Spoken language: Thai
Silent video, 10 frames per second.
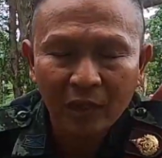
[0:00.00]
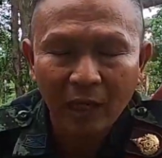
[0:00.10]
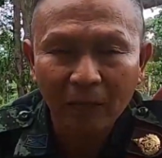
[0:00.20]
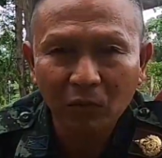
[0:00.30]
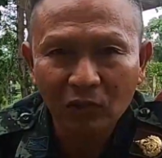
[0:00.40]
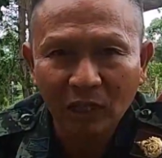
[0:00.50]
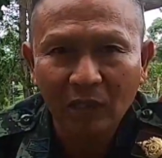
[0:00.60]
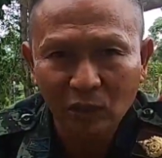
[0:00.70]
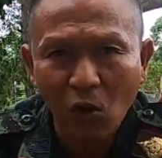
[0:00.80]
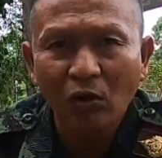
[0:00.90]
นะครับ ก็
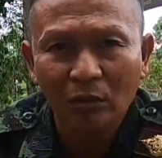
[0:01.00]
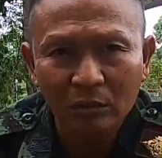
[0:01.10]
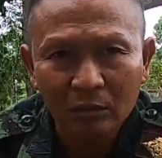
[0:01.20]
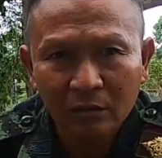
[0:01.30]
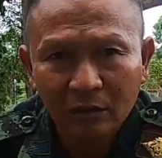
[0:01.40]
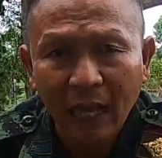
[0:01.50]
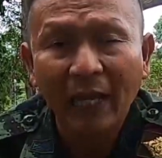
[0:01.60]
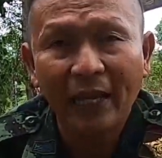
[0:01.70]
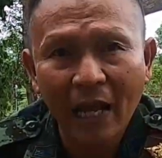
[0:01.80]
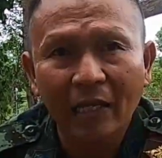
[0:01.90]
จะช็อก
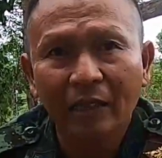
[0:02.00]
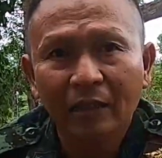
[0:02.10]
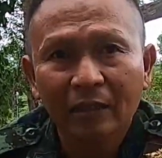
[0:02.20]
ตายได้